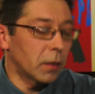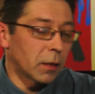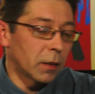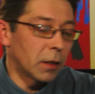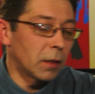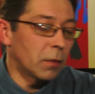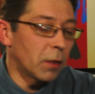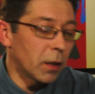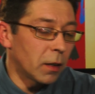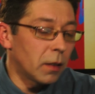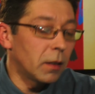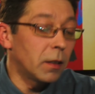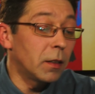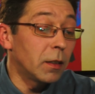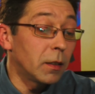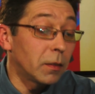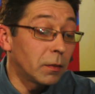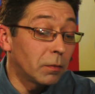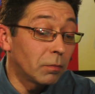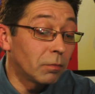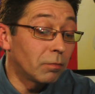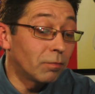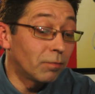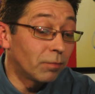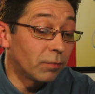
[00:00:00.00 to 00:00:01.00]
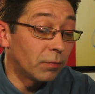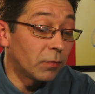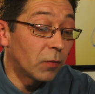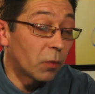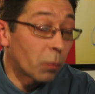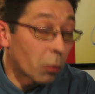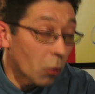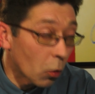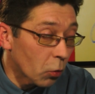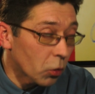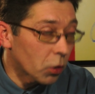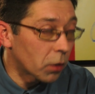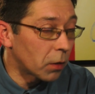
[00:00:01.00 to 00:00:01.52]
говорили в
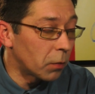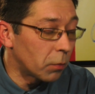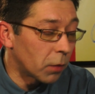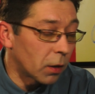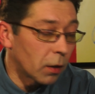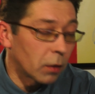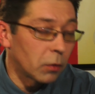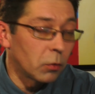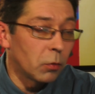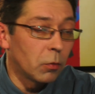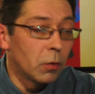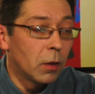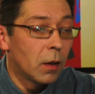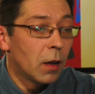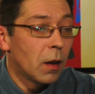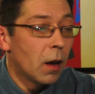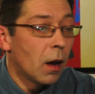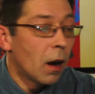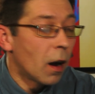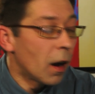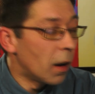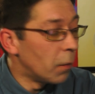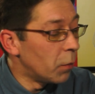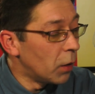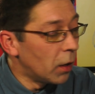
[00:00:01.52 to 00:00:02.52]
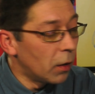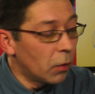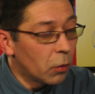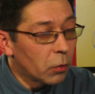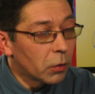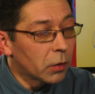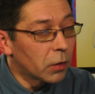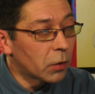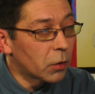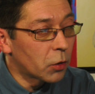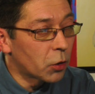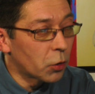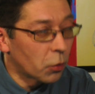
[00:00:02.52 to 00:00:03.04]
прошлом году о
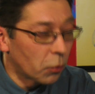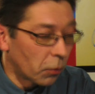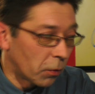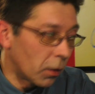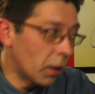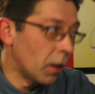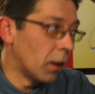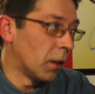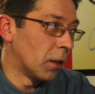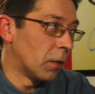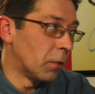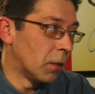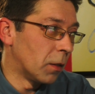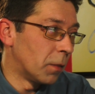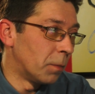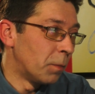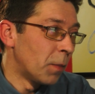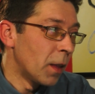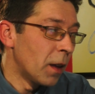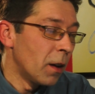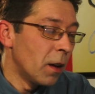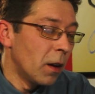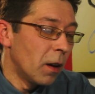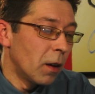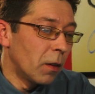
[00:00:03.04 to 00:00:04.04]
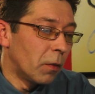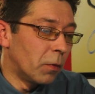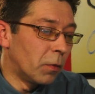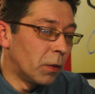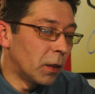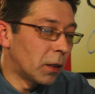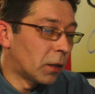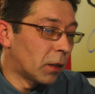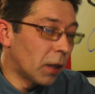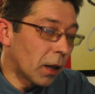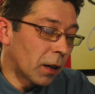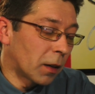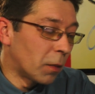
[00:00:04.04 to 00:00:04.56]
миллионах Шувалова. Вы
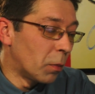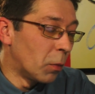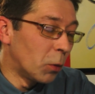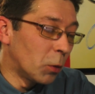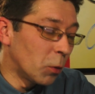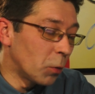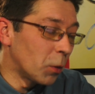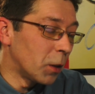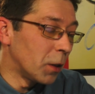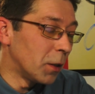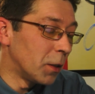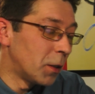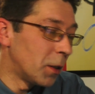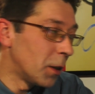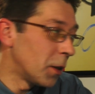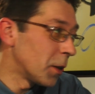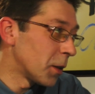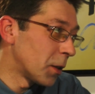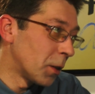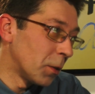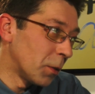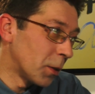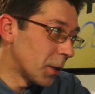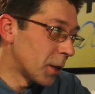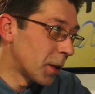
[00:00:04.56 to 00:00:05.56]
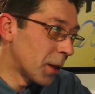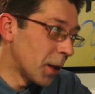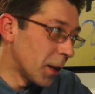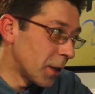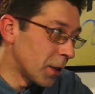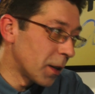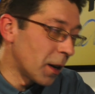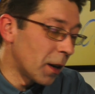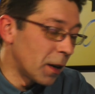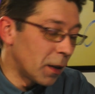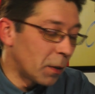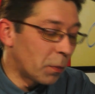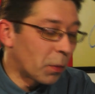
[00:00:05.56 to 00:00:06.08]
так много интересного
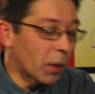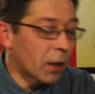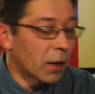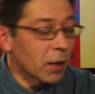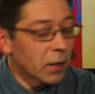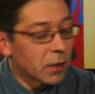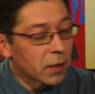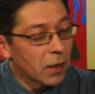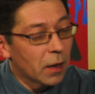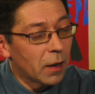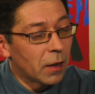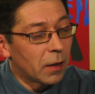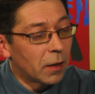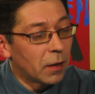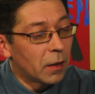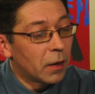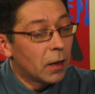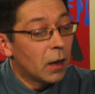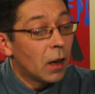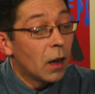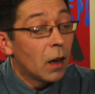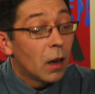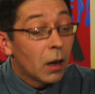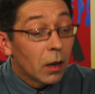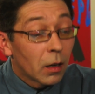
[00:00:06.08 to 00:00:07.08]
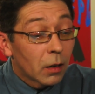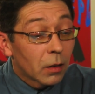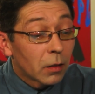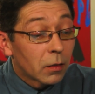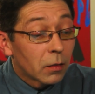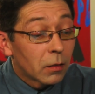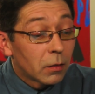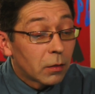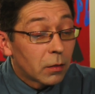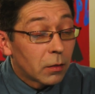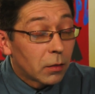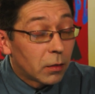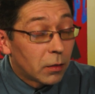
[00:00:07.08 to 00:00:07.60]
рассказали и показали.
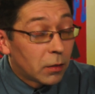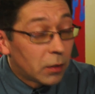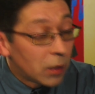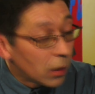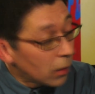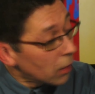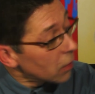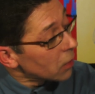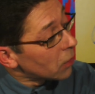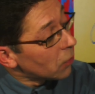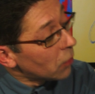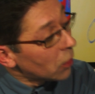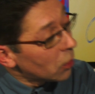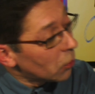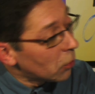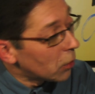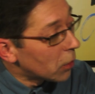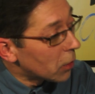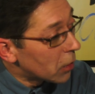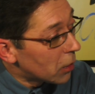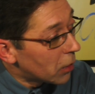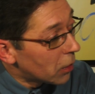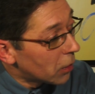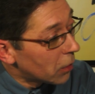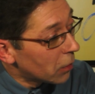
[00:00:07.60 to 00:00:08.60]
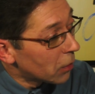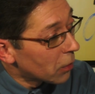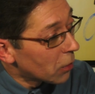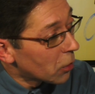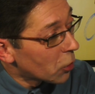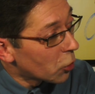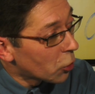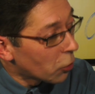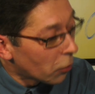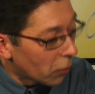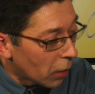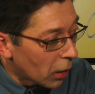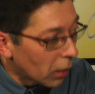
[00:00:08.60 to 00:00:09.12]
Дело сдвинулось?
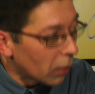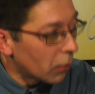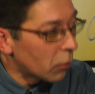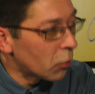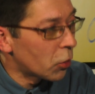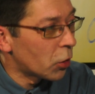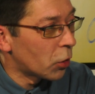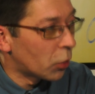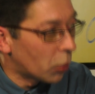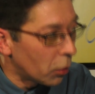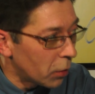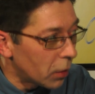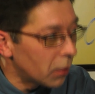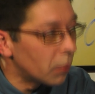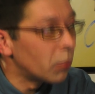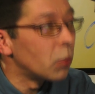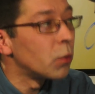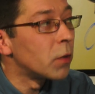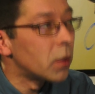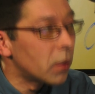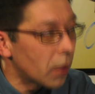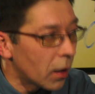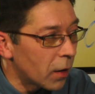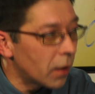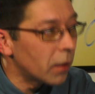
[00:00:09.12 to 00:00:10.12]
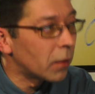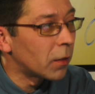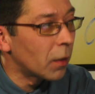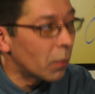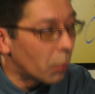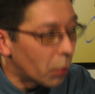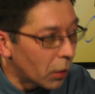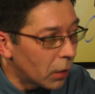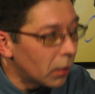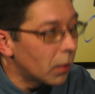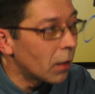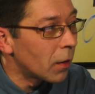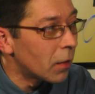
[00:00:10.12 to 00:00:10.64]
Шувалову что-нибудь за это
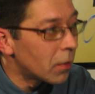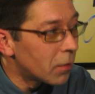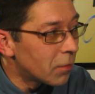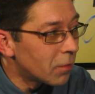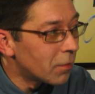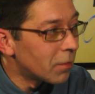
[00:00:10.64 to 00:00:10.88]
было?